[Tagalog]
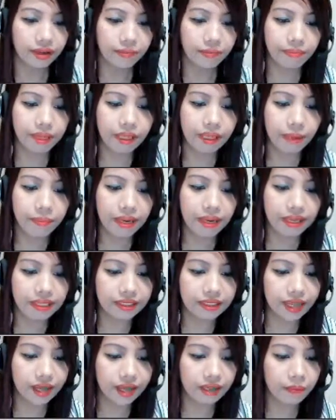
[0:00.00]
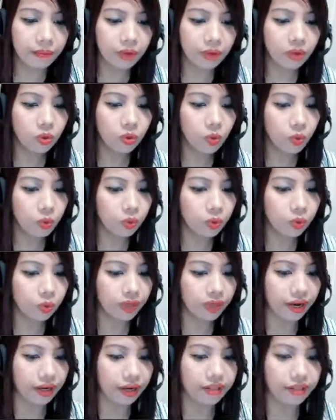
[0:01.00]
pinabilisan ang pagluluto
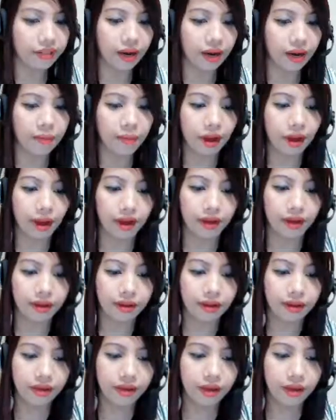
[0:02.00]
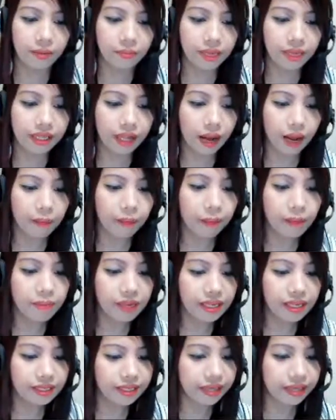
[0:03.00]
ng kanyang ama.
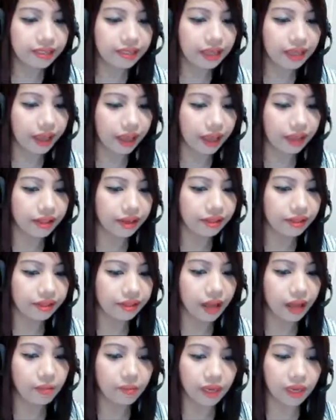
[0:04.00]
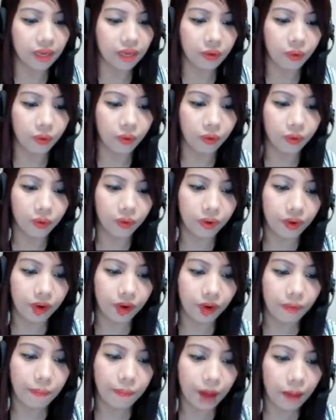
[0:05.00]
Pinapabilisan ni Ken ang typing ko.
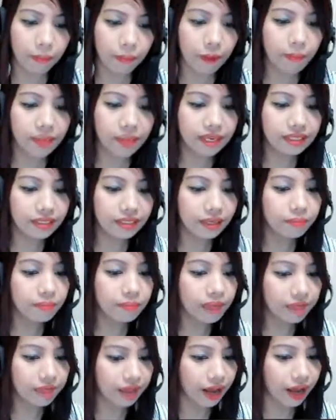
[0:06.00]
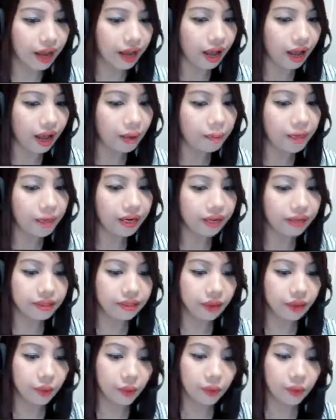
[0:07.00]
Papabilisan ba niya ang
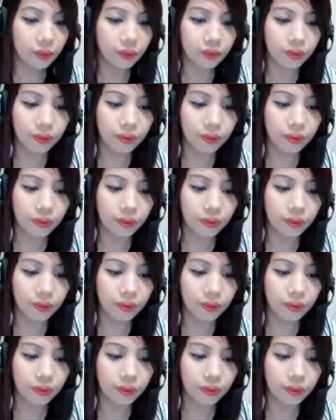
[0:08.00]
pagkanta ko?